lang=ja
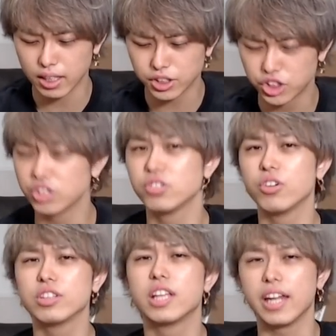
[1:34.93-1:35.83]
順を
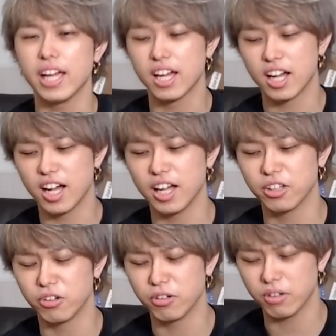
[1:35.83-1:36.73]
追ってね、あ
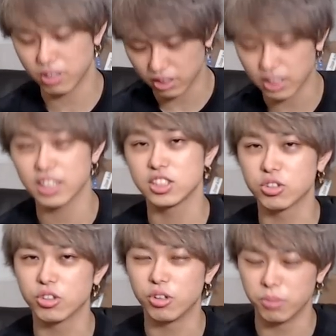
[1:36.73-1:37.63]
のー、話していこ
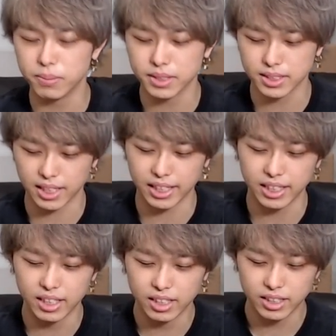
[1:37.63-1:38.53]
うと思います。はい。
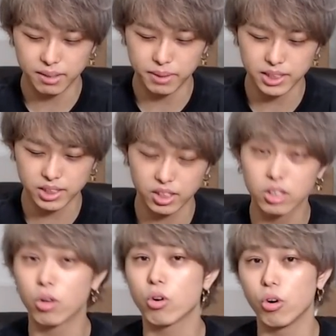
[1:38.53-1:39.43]
で、まず
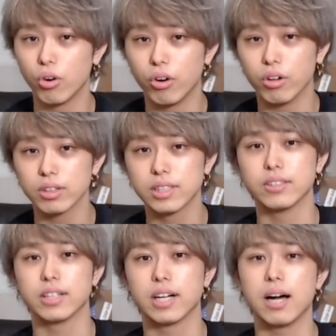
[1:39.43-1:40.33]
どこっていう
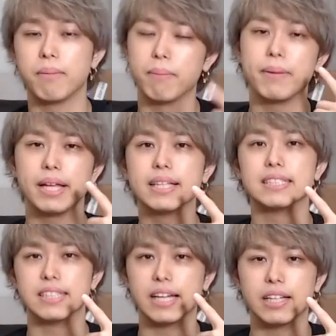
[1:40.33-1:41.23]
のが、まあ、目で
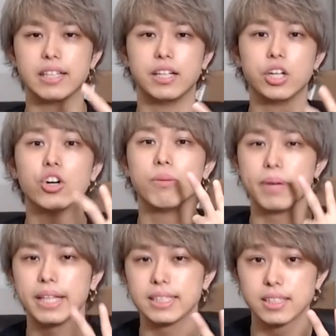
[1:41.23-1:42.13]
すね。で、両目
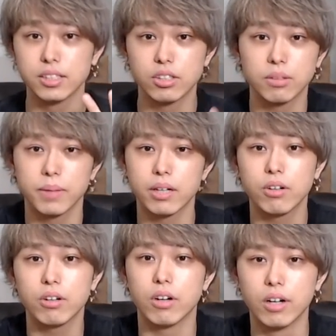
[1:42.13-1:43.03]
です。両目
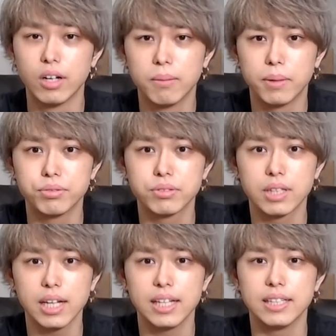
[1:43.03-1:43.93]
を、まあ、
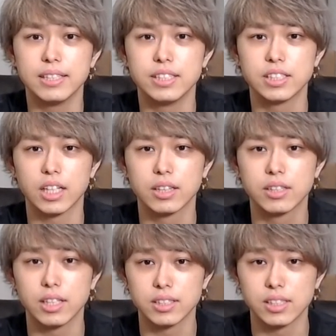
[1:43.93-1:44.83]
二重にしたっ
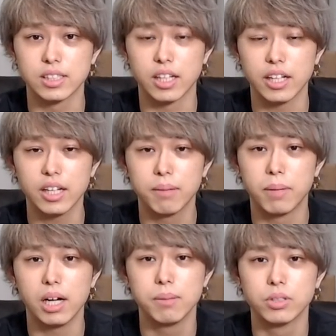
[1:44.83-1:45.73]
てやつですかね。
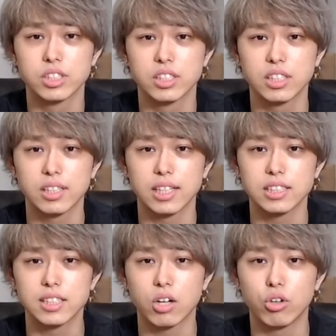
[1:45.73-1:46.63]
埋没なん
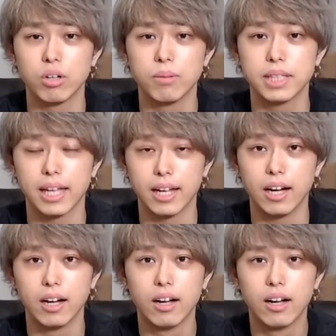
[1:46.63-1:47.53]
ちゃら法みたい
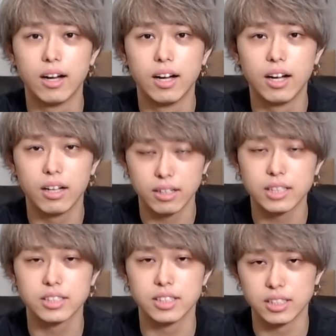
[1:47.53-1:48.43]
なや
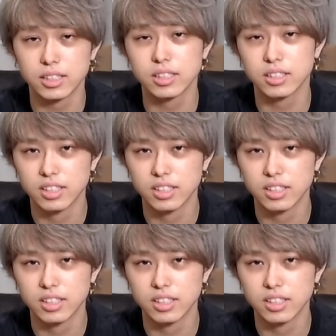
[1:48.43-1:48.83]
つです